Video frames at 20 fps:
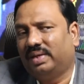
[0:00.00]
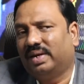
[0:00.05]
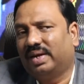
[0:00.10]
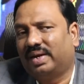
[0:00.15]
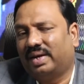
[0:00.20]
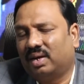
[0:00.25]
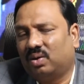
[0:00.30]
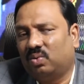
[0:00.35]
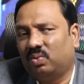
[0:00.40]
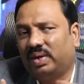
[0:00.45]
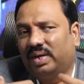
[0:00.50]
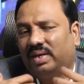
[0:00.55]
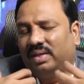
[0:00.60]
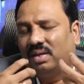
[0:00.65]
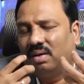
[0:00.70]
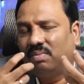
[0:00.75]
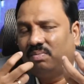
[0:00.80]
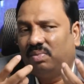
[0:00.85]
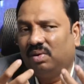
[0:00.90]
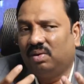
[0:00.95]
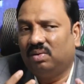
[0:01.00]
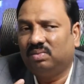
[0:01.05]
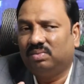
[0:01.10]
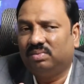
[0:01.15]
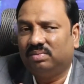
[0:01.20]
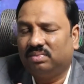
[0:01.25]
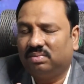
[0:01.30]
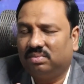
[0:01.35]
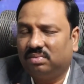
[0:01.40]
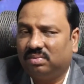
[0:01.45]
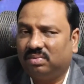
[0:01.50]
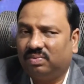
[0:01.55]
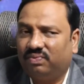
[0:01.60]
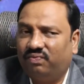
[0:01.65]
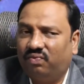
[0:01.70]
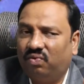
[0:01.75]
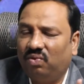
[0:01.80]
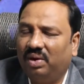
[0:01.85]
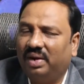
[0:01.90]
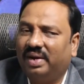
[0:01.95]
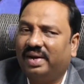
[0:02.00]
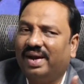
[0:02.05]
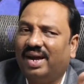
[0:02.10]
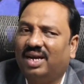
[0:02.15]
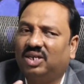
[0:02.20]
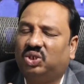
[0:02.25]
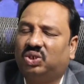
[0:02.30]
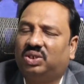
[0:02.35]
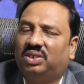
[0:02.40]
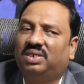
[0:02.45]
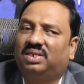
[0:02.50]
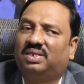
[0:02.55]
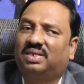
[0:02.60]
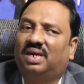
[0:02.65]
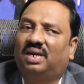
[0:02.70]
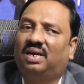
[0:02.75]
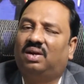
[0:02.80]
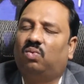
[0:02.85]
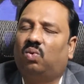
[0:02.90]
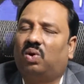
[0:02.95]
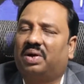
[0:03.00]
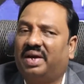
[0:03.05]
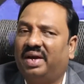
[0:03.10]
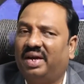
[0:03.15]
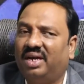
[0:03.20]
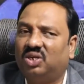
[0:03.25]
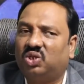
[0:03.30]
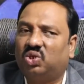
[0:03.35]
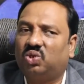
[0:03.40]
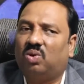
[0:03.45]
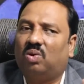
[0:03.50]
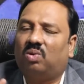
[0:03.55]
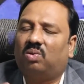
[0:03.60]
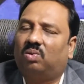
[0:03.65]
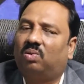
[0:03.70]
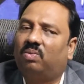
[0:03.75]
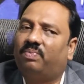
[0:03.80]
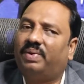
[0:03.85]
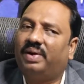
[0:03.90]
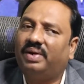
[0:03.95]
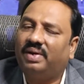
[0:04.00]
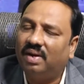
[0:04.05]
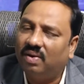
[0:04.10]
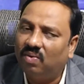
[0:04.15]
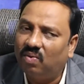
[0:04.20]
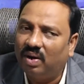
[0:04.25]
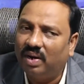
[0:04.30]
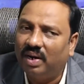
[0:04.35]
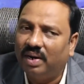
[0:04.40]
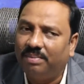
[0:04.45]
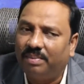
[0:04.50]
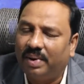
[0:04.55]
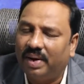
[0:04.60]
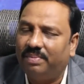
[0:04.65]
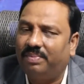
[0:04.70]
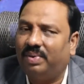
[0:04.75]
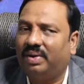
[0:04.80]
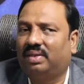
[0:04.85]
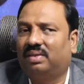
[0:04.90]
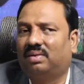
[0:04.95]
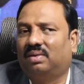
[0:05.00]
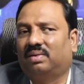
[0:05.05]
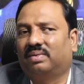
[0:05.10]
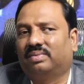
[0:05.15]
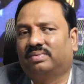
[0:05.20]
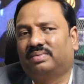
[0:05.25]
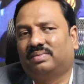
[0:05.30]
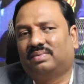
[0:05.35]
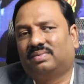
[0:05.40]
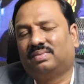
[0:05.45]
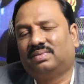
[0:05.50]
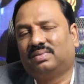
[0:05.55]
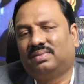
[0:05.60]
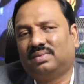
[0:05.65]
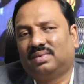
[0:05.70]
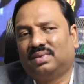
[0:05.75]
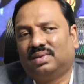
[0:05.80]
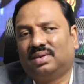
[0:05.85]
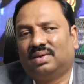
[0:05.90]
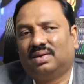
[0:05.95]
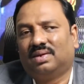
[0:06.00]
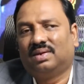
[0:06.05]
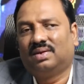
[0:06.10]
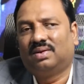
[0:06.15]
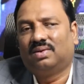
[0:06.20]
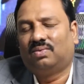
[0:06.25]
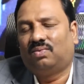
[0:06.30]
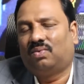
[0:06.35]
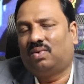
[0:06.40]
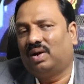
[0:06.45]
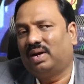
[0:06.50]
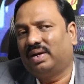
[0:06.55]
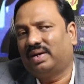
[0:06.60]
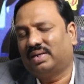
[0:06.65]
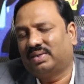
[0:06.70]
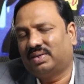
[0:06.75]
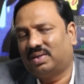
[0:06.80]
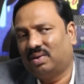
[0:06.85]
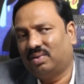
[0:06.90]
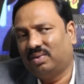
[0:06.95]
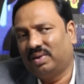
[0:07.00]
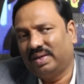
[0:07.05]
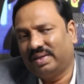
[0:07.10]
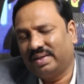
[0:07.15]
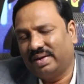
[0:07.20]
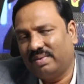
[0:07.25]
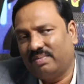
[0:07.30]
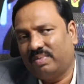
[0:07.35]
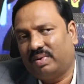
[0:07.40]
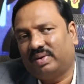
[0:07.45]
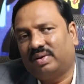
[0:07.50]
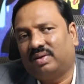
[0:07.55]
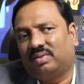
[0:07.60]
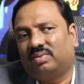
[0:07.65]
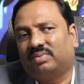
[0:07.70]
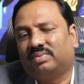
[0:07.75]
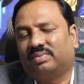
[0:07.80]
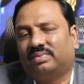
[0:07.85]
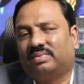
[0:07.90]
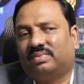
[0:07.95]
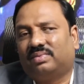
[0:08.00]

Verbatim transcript: మీ దగ్గర ఉండే డబ్బులు ఫుల్ క్యాష్ తీసుకెళ్ళి ఒకే స్టాక్లో పెట్టే వాళ్ళే భయపడతారు వాళ్ళకి అసలు నిద్రే పట్టదు